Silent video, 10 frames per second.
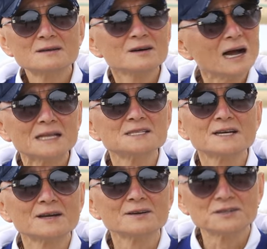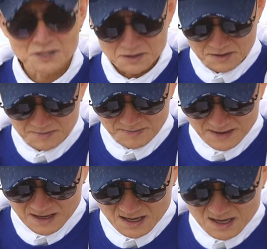그거 아니잖아요 그죠?
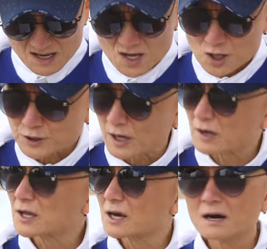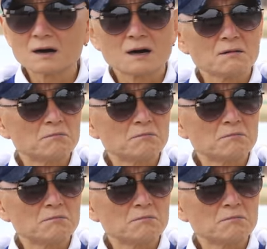세영이가